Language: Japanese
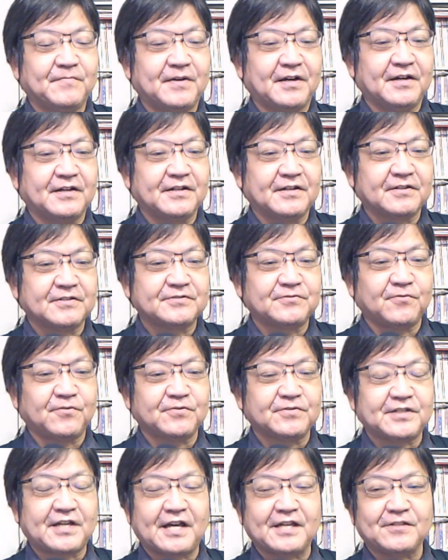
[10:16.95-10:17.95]
まあ、そう
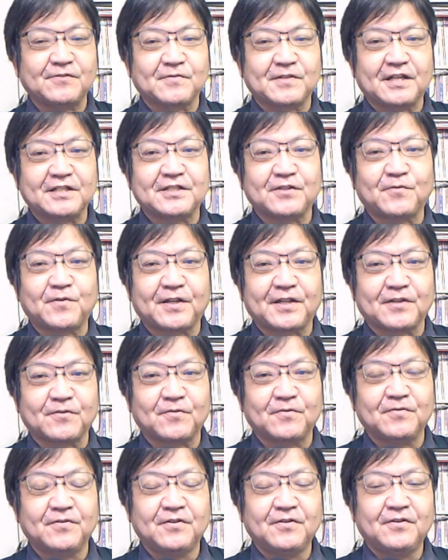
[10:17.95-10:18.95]
いうサインを出してくれたと